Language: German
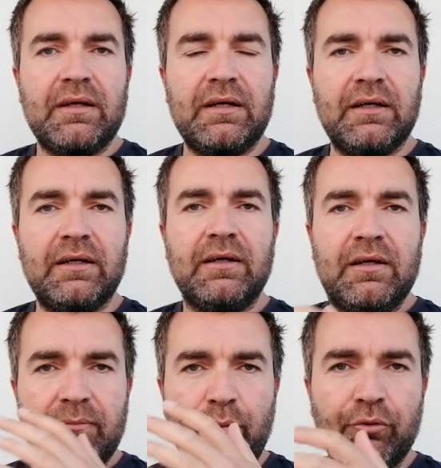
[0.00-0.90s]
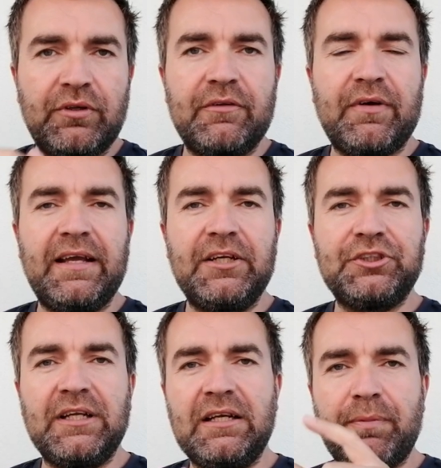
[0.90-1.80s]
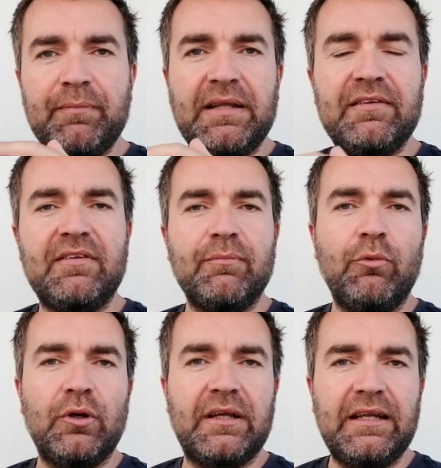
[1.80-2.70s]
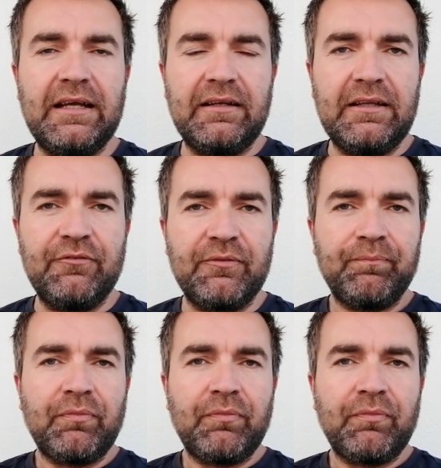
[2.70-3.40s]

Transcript: äh, positiv eingestellt, beim Test möglich negativ.